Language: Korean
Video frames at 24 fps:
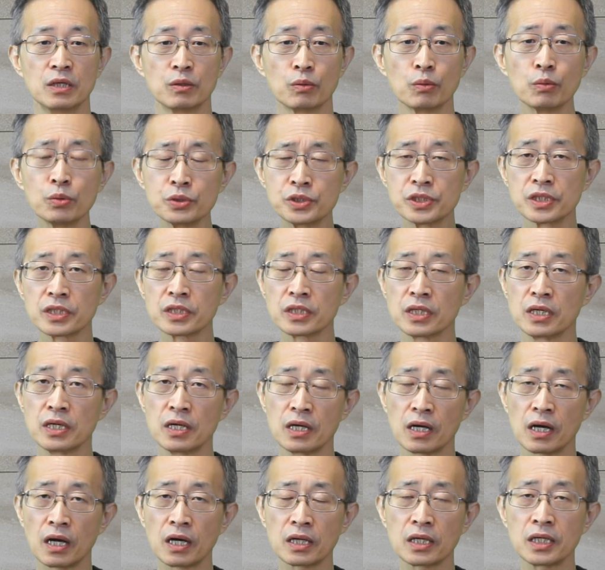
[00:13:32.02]
오직
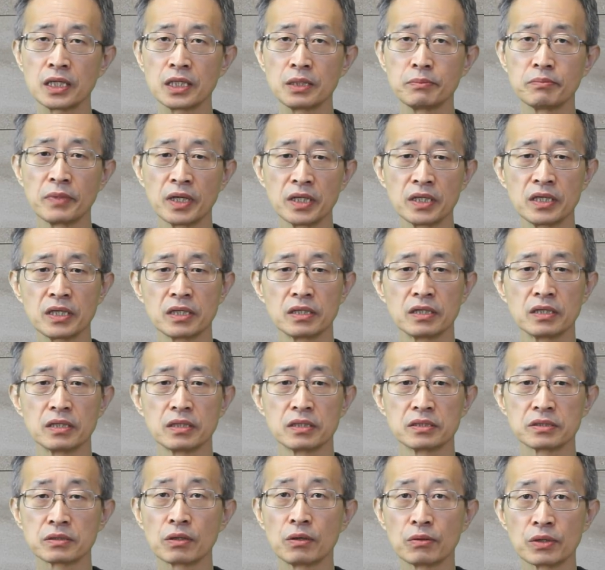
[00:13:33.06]
하나님만이
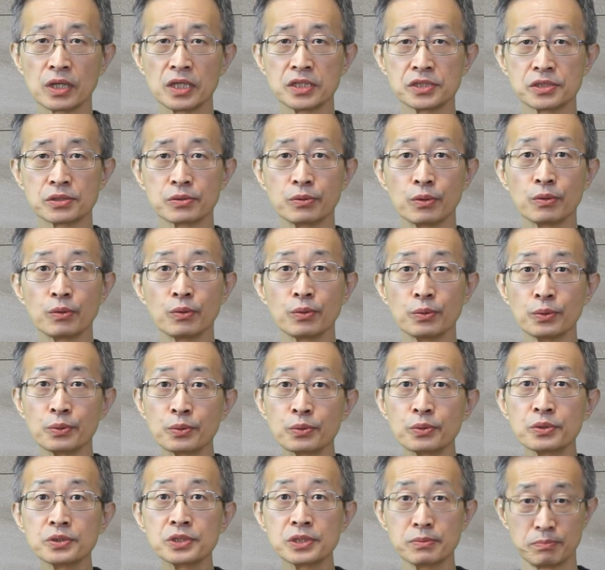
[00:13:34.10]
선하시고
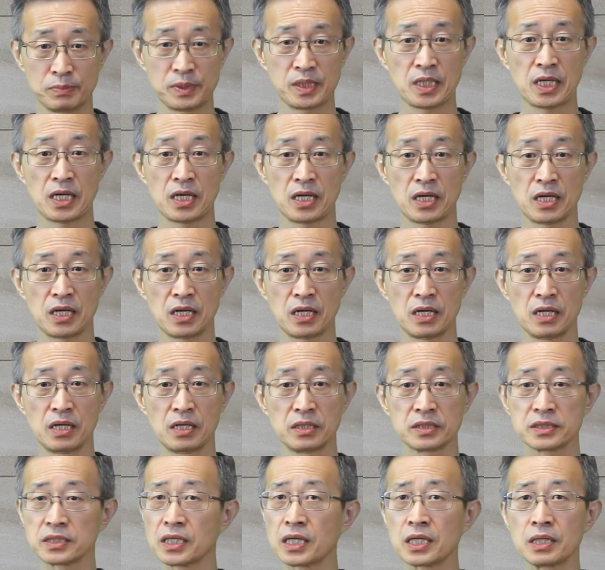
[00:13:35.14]
오르십니다.
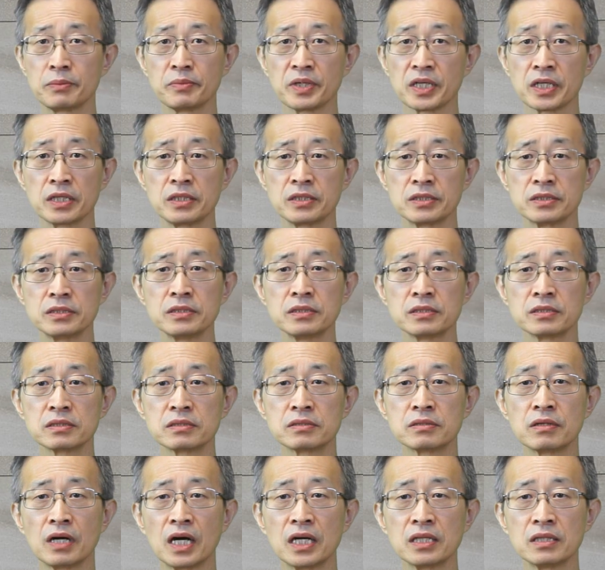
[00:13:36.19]
사람에게는
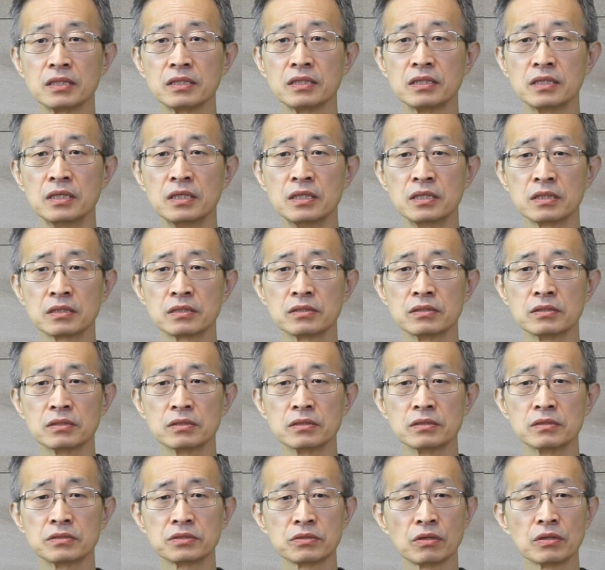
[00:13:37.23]
그러한
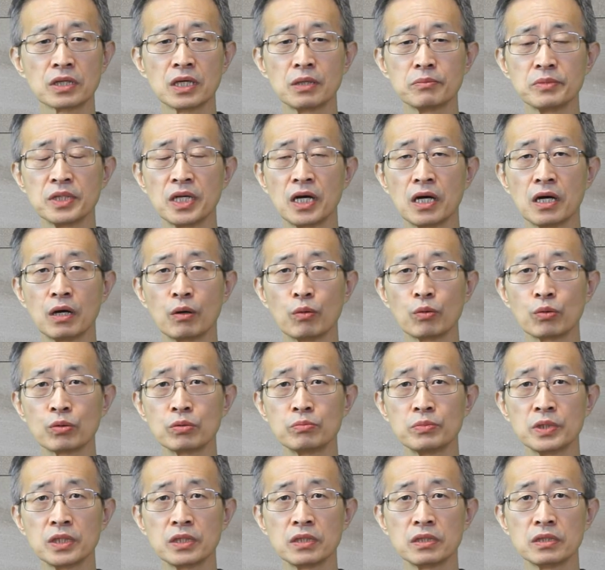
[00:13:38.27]
그 선함이나
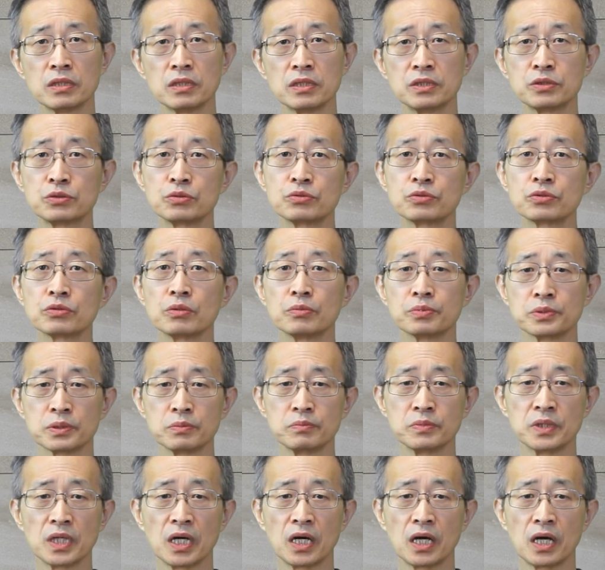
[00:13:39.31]
오름이 있을 수
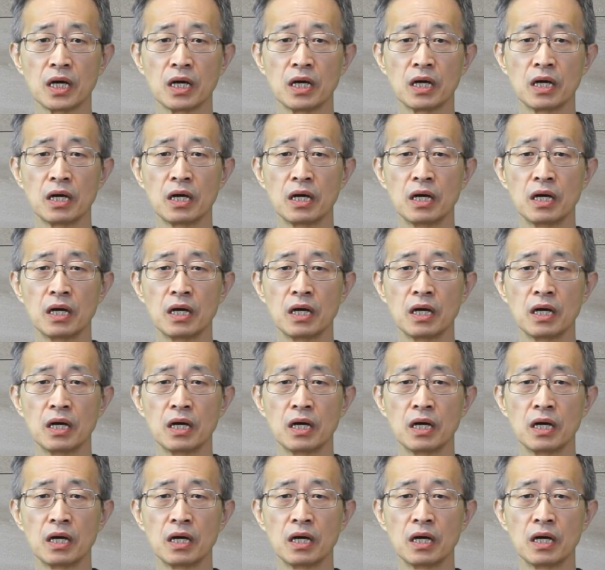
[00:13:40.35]
없습니다.